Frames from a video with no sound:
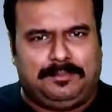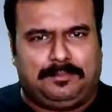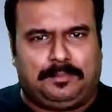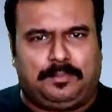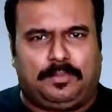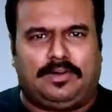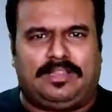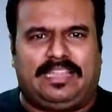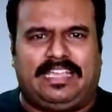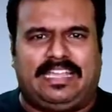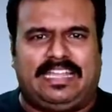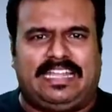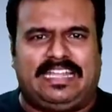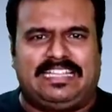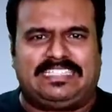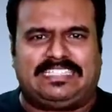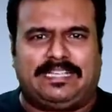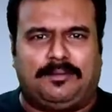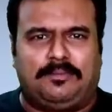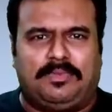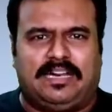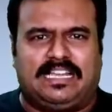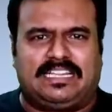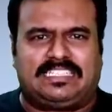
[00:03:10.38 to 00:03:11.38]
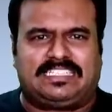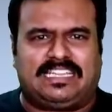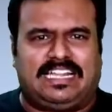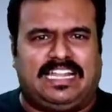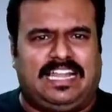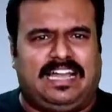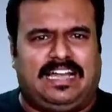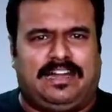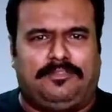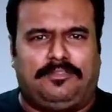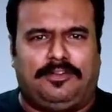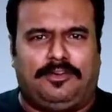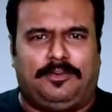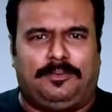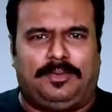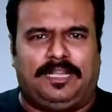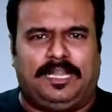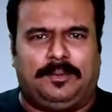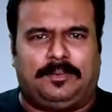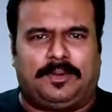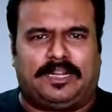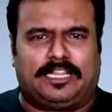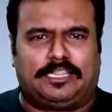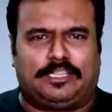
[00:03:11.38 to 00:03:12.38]
இப்போதைக்கு நீ சம்பாரிச்சிடலாம் அவ்வளோ
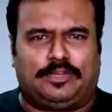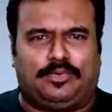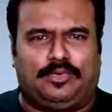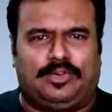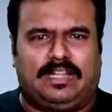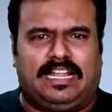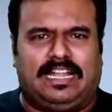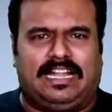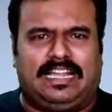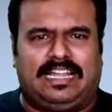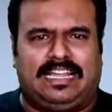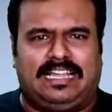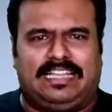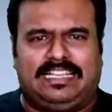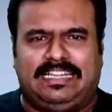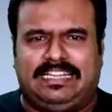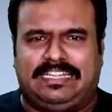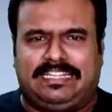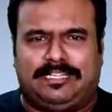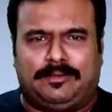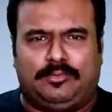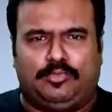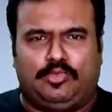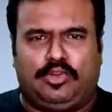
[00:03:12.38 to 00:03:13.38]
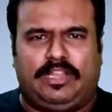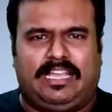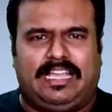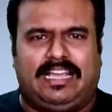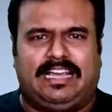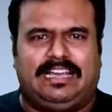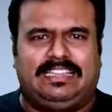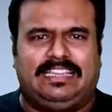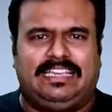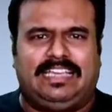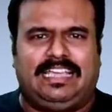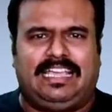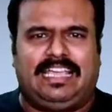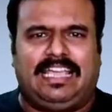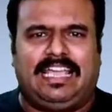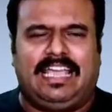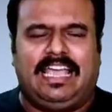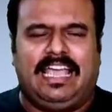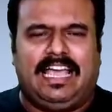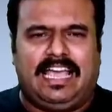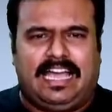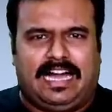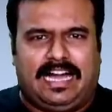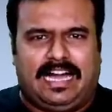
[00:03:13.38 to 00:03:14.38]
பெரிய பணத்தை உன்னால் ஈட்ட முடியாது
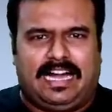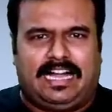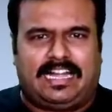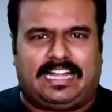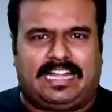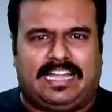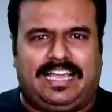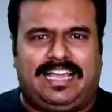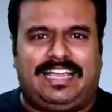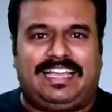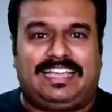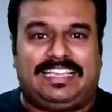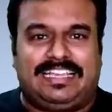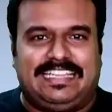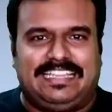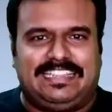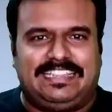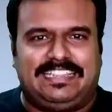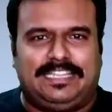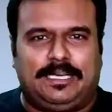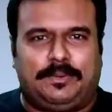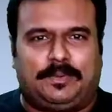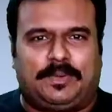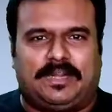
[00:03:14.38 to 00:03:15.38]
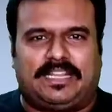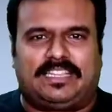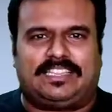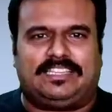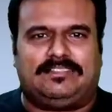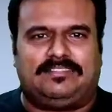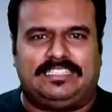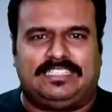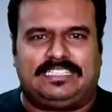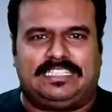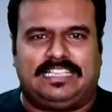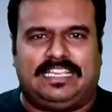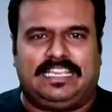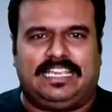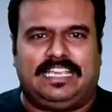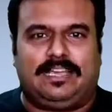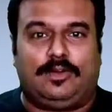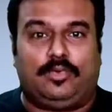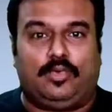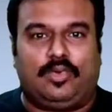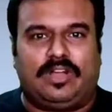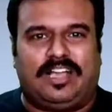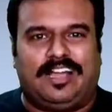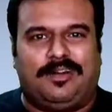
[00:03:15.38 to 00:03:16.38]
ஆனால் இந்த பணத்தை வச்சு
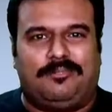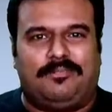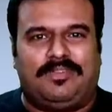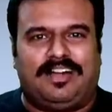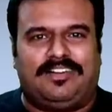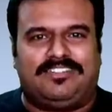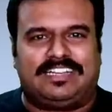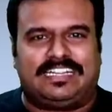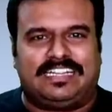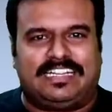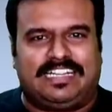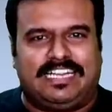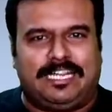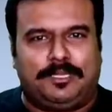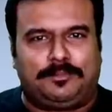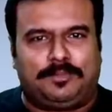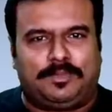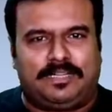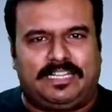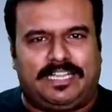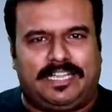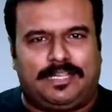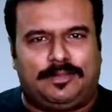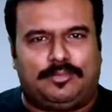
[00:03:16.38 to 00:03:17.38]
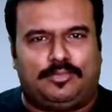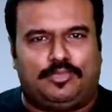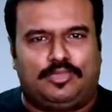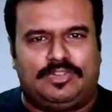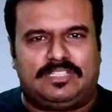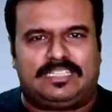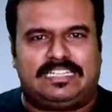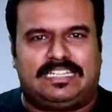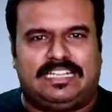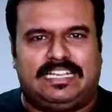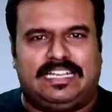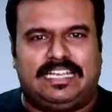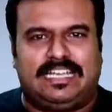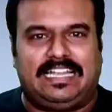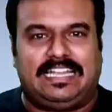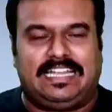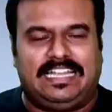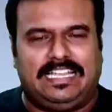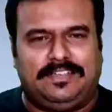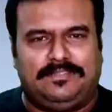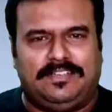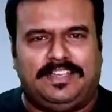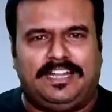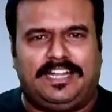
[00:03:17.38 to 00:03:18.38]
உங்கள் அம்மாவுக்கு ட்ரீட்மெண்ட்டையும் முடிச்சுட்டு
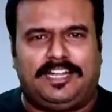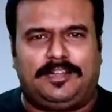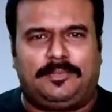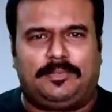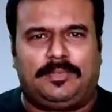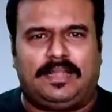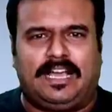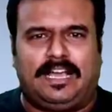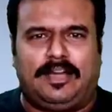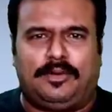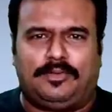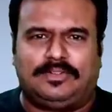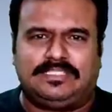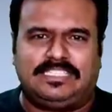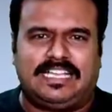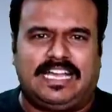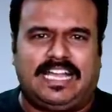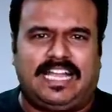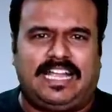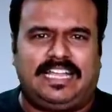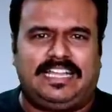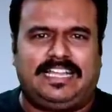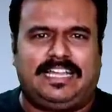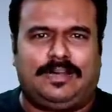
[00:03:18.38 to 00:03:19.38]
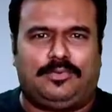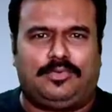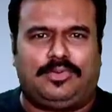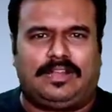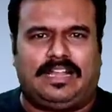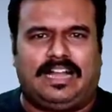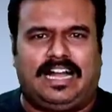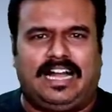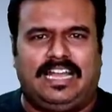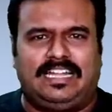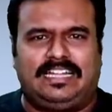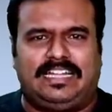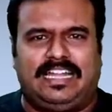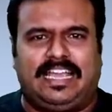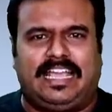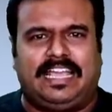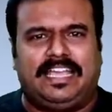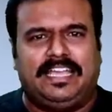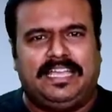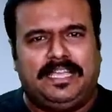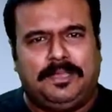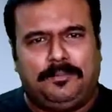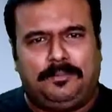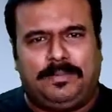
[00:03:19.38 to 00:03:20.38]
நீ வேணும்னா ஜாலியாக ஒரு
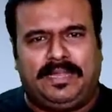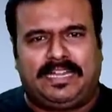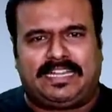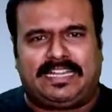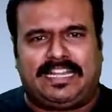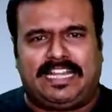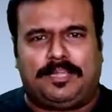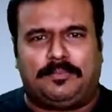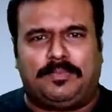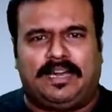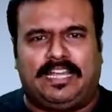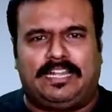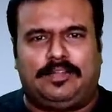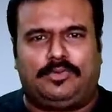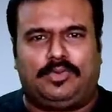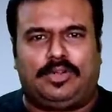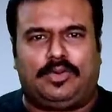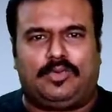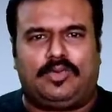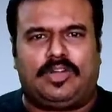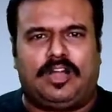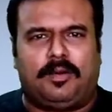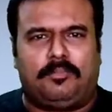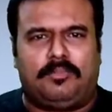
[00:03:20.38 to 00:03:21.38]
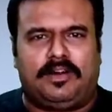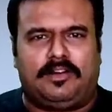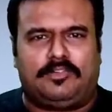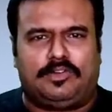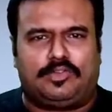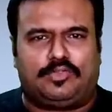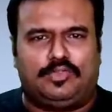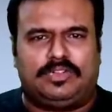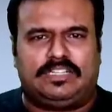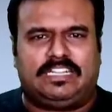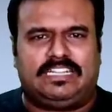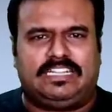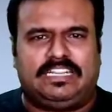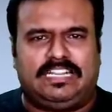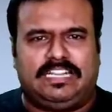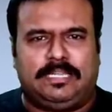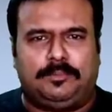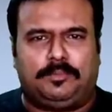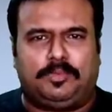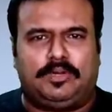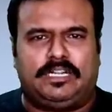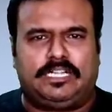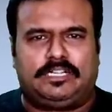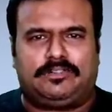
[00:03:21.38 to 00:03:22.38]
ஹாலிடே பிக்னிக் மாதிரி கூட உங்கள் அம்மாவை கூட்டுட்டு
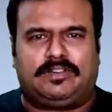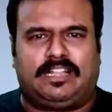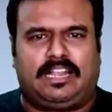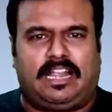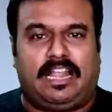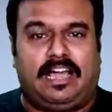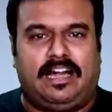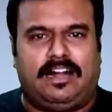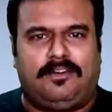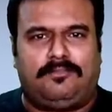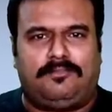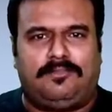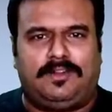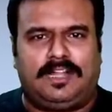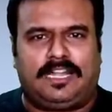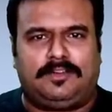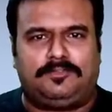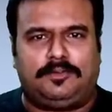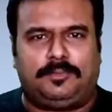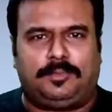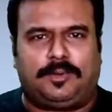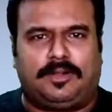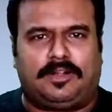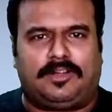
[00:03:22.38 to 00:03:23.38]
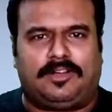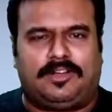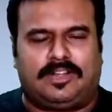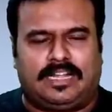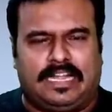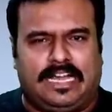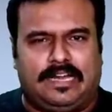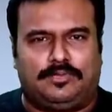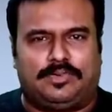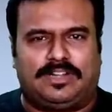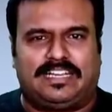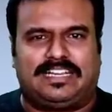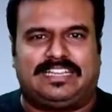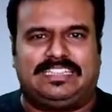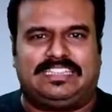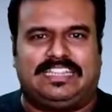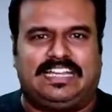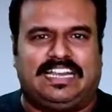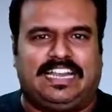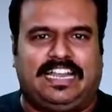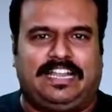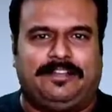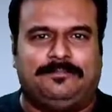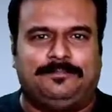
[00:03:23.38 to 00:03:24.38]
நீ போயிட்டு வரலாம் அவ்வளவு பணம் நான் உனக்கு
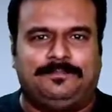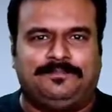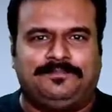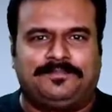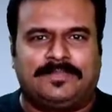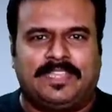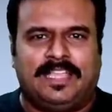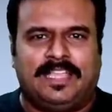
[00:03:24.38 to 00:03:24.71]
தர்றேன்